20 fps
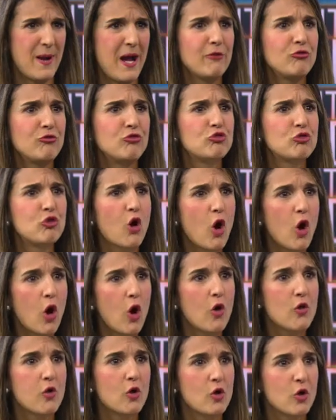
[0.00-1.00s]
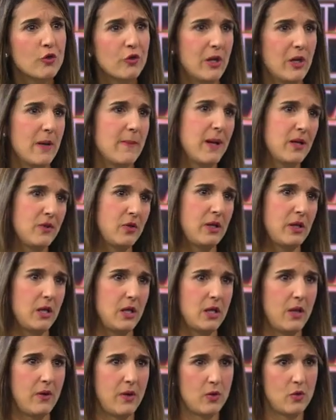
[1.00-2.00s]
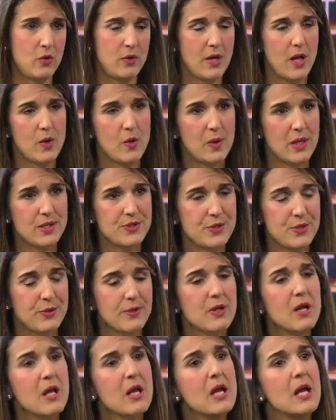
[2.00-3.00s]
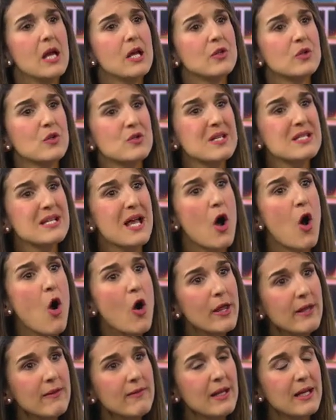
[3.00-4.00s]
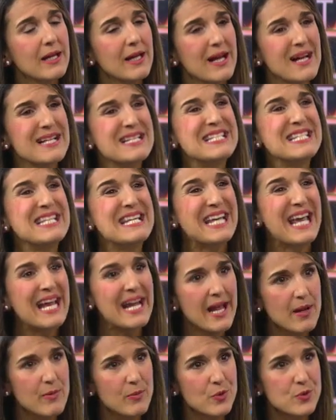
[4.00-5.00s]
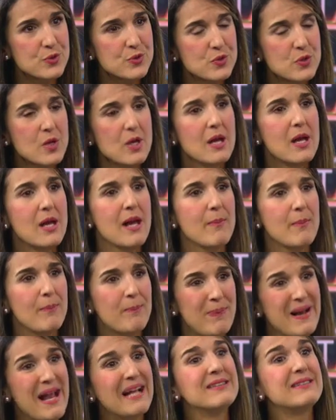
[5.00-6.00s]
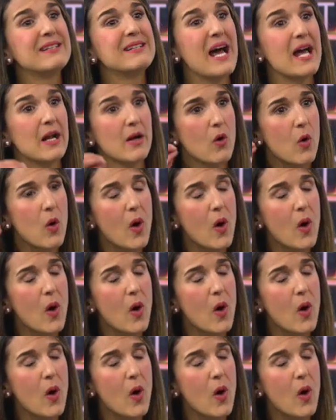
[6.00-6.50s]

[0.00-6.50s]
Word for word: pagan todos los elementos que tienen que ver con la educación. Entonces, hoy en día, si queremos plantear